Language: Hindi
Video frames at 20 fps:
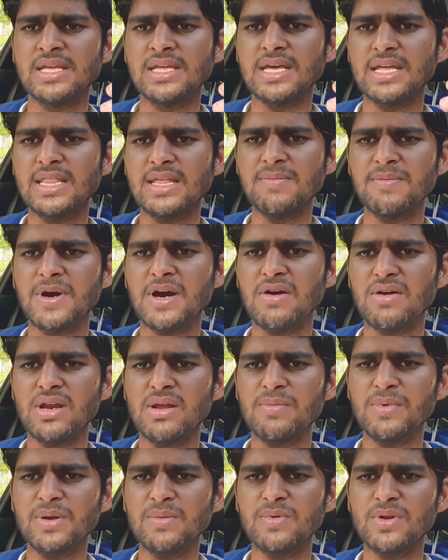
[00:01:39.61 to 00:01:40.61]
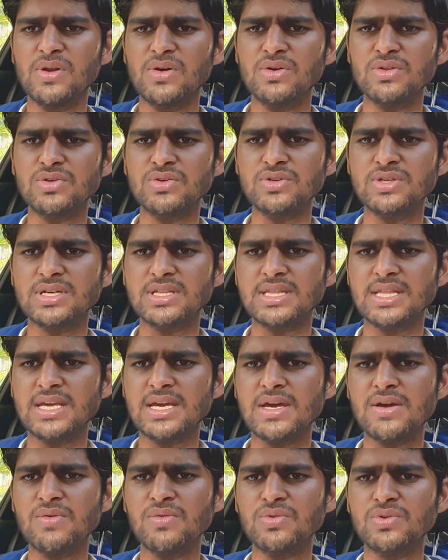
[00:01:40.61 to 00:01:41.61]
या दीपावली पर भी लॉन्च हो सकती
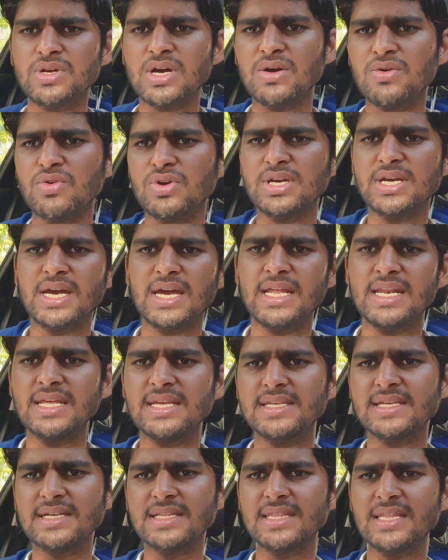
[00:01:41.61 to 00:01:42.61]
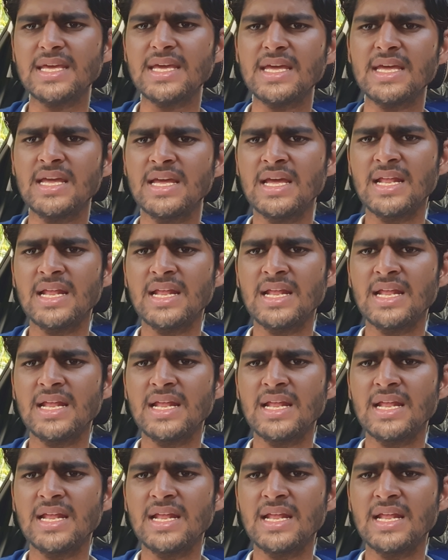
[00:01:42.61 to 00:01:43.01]
है उसका कोई कह नहीं सकते